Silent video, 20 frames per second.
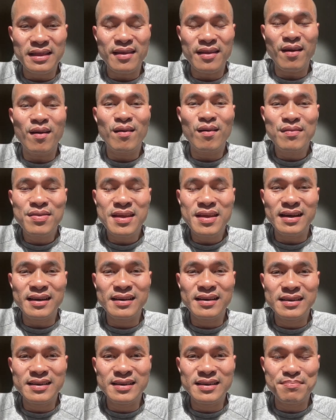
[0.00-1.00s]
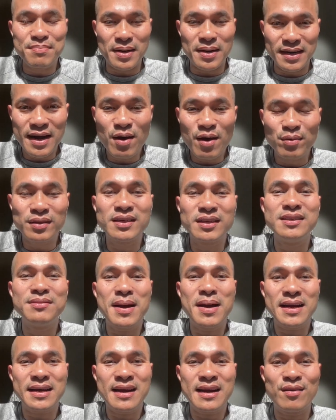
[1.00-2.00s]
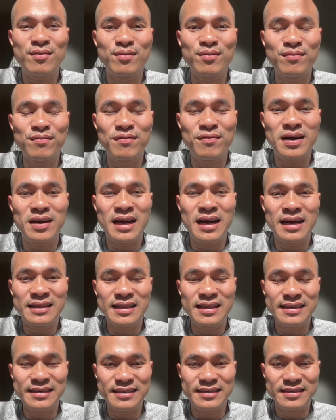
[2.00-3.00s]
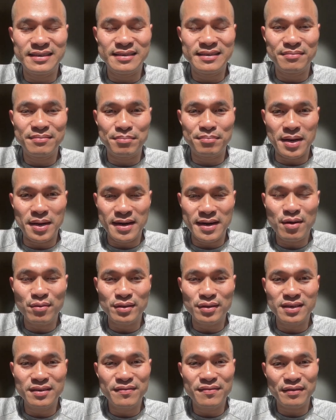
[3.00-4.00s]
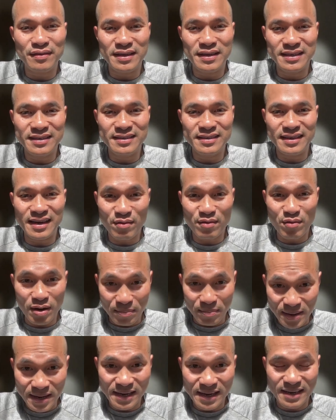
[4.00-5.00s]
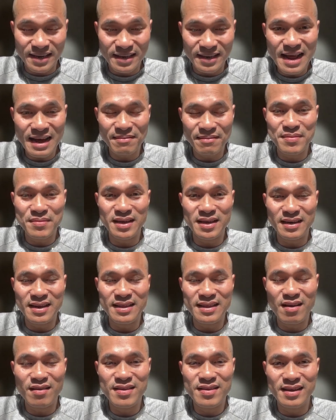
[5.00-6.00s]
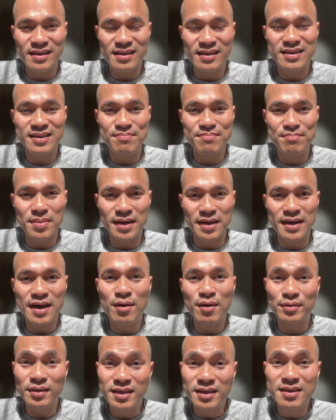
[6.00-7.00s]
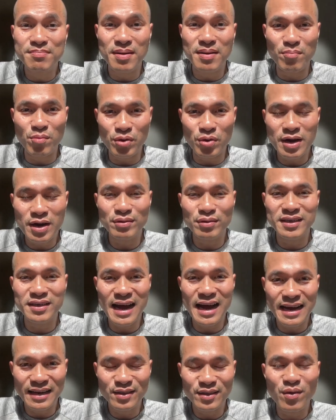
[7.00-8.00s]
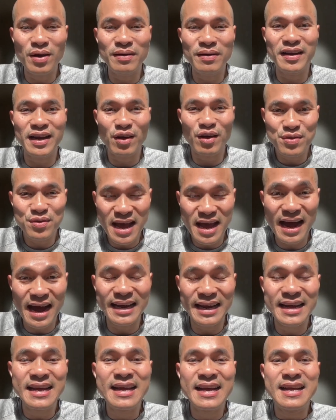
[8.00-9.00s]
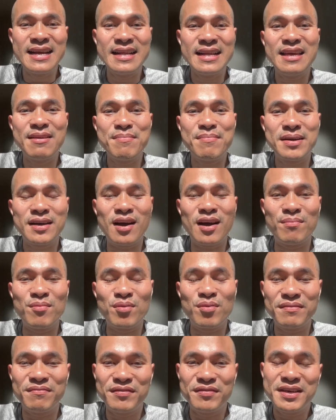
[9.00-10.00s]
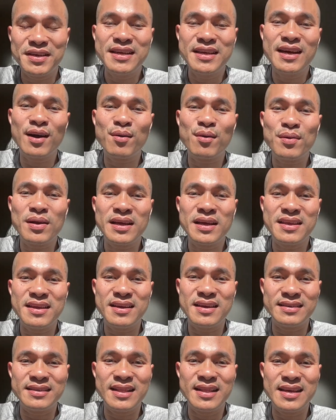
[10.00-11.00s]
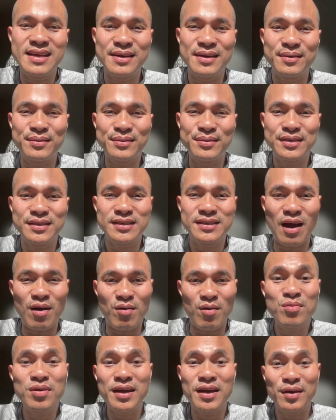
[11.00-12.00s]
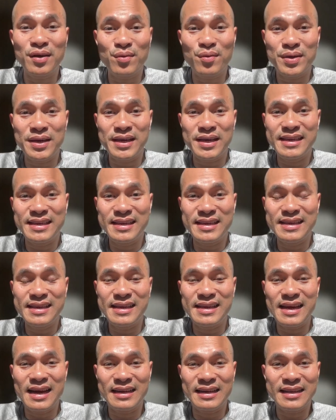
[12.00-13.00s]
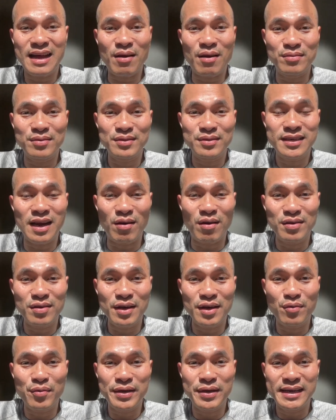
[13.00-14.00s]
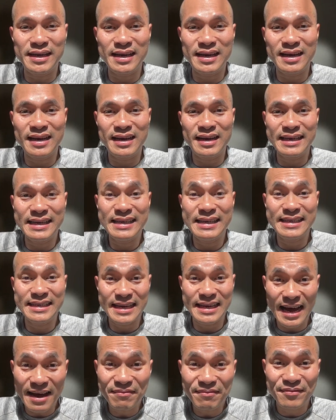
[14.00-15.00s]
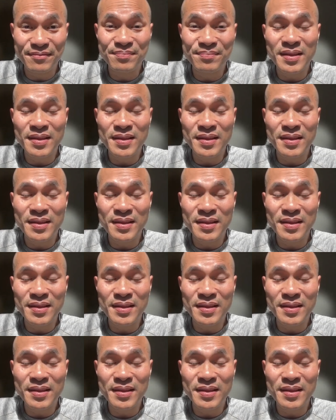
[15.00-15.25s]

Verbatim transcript: cho những người mới đầu tư bắt đầu à, thị trường mới đầu tư vào thị trường chứng khoán Mỹ, đặc biệt là cho những người mới đầu tư mà muốn đầu tư an toàn và lâu dài thì mình có một cái video là giới thiệu sáu cái quỹ à, thảo cái quỹ à, ETF